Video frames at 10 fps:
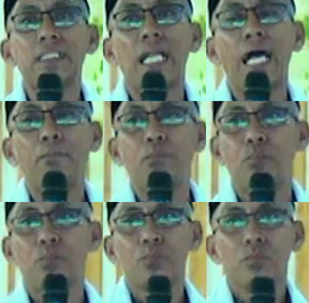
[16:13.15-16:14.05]
Islam
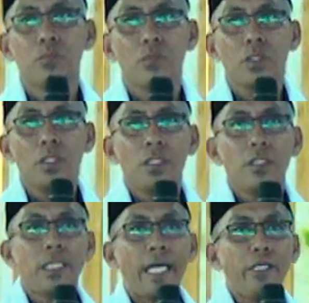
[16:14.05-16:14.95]

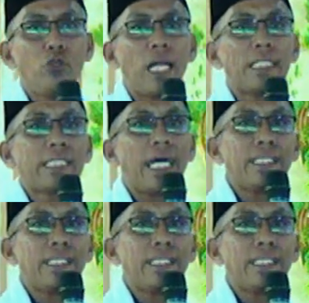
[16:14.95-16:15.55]
jadi orang